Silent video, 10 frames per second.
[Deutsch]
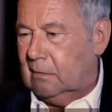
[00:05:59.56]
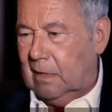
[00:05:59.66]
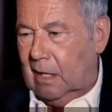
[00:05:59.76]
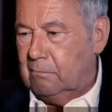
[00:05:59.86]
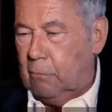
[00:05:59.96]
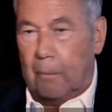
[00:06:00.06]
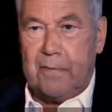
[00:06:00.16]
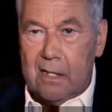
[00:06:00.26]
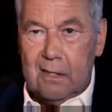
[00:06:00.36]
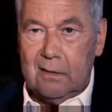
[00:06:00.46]
Dann Bob
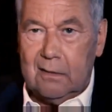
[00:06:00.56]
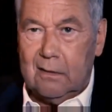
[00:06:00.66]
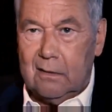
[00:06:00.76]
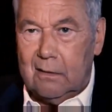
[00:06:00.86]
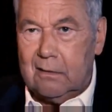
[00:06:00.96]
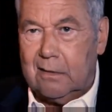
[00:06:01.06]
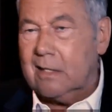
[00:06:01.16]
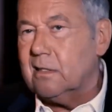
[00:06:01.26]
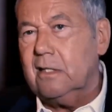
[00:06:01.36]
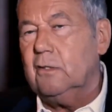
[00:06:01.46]
Dylan und
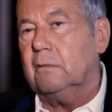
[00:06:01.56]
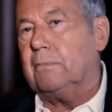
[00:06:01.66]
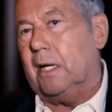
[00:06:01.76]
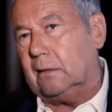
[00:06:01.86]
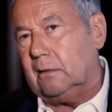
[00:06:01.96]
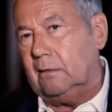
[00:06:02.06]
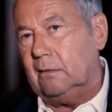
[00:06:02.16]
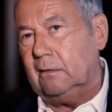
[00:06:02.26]
dann Cindy und Bert.